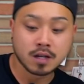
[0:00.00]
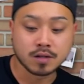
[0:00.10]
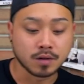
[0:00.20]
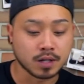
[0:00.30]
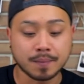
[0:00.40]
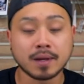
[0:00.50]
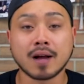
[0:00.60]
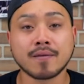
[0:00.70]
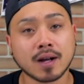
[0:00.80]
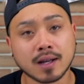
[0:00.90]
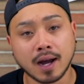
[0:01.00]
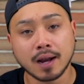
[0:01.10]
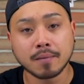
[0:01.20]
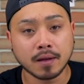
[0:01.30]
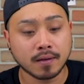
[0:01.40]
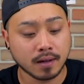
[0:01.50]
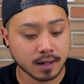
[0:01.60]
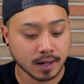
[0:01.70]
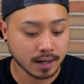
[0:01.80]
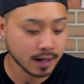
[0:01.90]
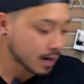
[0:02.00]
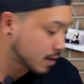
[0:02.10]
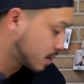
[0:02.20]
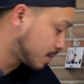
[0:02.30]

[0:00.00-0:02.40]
So, ich habe hier einfach kein Messer, kein gar nichts.